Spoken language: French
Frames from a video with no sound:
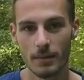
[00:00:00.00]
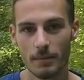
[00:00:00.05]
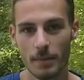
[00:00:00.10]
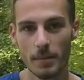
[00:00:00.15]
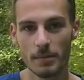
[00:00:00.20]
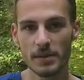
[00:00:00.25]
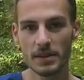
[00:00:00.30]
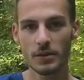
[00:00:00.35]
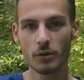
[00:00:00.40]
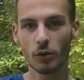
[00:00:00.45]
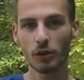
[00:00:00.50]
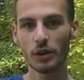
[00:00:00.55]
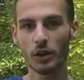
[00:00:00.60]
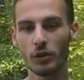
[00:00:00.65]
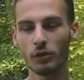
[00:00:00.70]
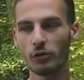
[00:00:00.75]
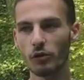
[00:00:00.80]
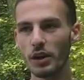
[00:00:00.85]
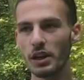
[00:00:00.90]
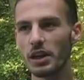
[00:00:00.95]
même si on est
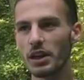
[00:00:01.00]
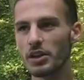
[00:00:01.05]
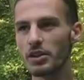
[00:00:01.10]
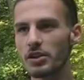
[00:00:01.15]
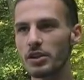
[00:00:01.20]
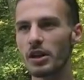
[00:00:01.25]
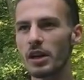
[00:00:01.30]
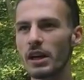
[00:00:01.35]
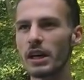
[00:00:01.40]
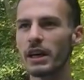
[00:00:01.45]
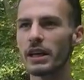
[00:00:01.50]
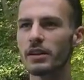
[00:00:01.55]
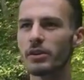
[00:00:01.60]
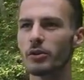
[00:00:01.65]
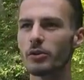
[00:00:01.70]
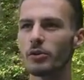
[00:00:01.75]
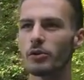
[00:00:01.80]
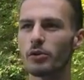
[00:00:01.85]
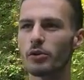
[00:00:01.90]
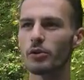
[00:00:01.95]
en voyage et
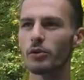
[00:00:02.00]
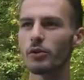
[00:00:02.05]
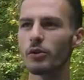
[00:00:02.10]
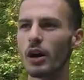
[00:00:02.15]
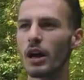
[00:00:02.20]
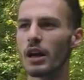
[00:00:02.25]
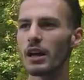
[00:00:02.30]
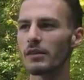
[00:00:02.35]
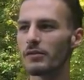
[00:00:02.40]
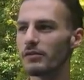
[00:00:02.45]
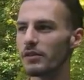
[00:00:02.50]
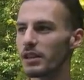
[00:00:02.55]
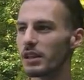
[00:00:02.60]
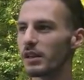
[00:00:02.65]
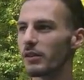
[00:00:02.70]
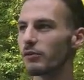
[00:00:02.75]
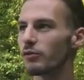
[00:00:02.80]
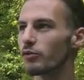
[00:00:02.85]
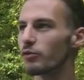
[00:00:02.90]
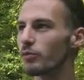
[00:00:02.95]
que à
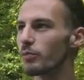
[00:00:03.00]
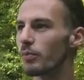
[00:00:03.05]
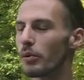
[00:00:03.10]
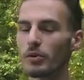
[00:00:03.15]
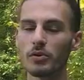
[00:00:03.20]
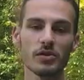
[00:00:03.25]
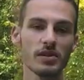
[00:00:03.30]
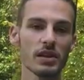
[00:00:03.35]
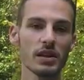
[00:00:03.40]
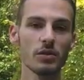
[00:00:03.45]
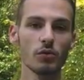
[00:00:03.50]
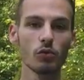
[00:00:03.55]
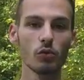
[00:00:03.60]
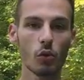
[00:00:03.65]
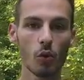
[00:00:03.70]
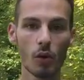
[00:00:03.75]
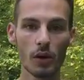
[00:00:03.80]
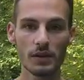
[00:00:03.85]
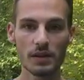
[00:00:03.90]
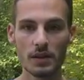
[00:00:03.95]
l'avenir vous pensez nous
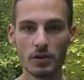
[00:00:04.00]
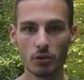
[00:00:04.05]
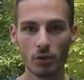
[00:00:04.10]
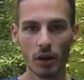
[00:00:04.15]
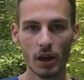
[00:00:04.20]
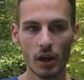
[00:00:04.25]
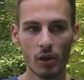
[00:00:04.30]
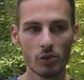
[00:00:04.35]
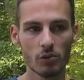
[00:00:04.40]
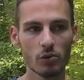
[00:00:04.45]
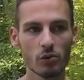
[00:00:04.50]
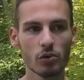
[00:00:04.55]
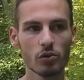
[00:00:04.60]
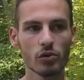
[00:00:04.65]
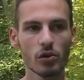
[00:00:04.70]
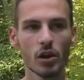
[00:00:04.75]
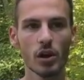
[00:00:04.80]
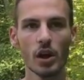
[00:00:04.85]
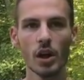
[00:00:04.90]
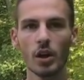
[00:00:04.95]
croiser sur la
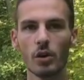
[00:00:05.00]
route